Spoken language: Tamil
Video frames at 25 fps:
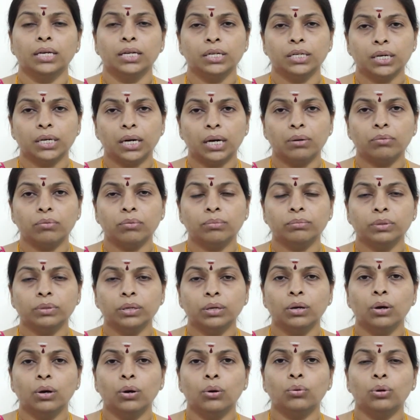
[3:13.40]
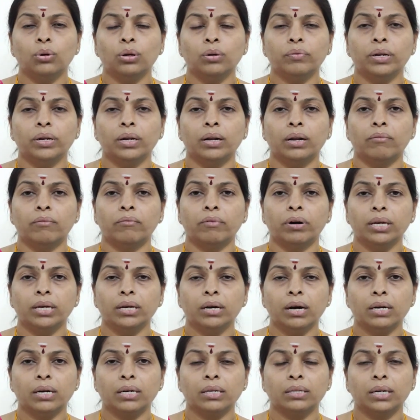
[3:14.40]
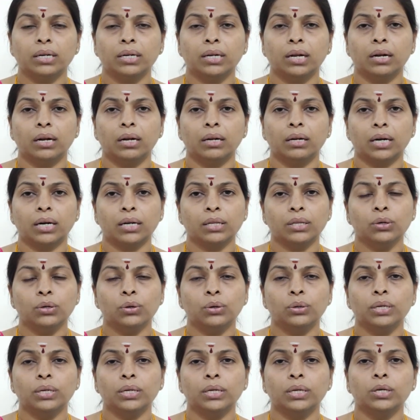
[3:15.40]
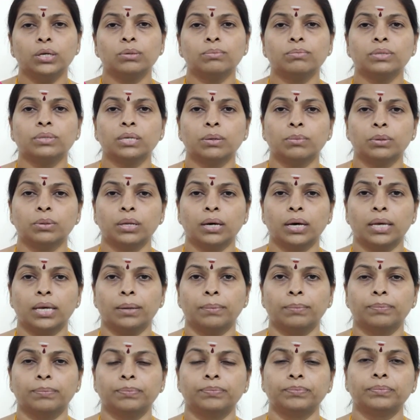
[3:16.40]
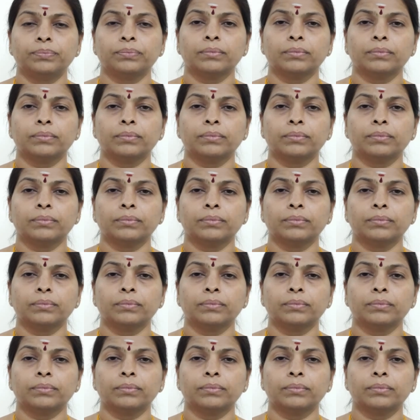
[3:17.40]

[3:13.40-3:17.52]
இன்றளவும் குருவின் வழிகாட்டுதலில் நடந்து கொண்டிருக்கும் சமுதாயம்